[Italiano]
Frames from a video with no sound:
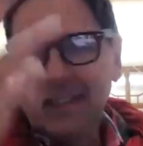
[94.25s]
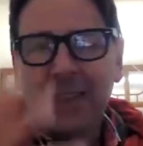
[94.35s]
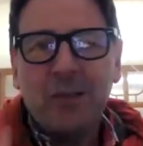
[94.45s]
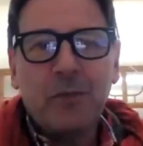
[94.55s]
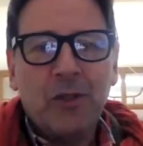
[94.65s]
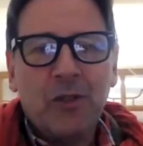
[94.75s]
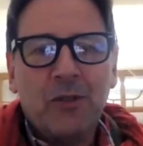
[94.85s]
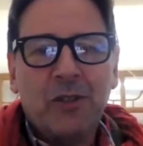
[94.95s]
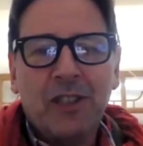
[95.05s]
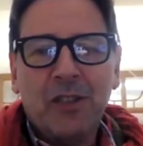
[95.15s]
che, si
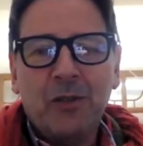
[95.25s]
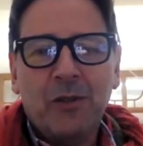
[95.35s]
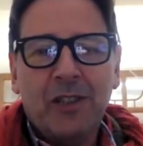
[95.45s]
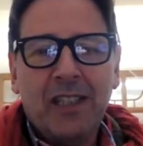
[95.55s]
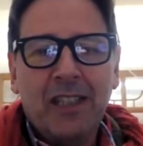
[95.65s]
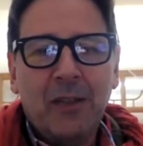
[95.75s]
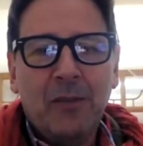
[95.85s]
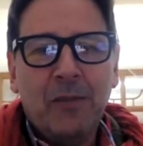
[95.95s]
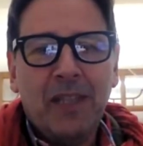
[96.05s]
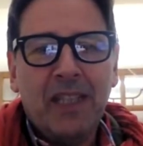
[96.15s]
possono trascorrere in
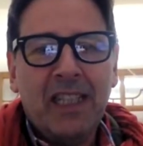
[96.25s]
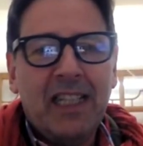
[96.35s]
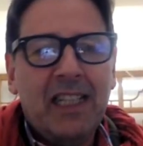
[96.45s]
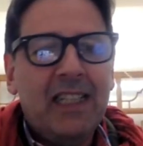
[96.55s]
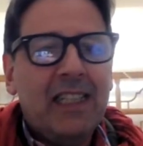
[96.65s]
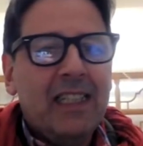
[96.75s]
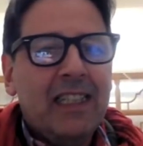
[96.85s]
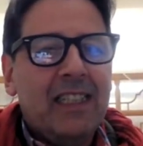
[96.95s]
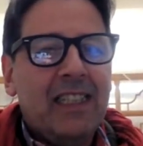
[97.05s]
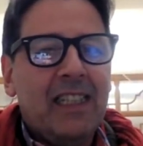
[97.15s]
compagnia
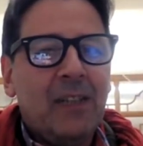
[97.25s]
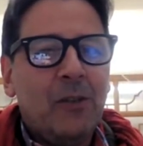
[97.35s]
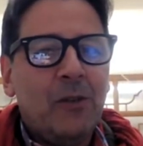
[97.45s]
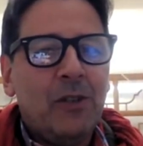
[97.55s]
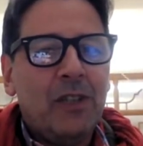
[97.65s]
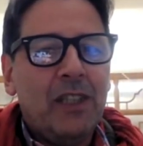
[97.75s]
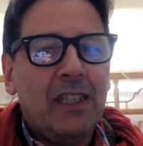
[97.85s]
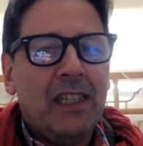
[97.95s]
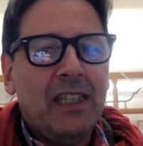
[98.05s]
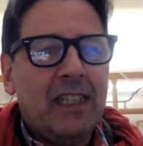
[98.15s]
dei
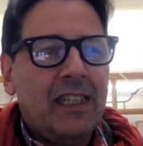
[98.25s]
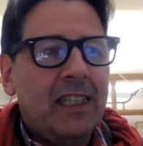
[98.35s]
racconti e,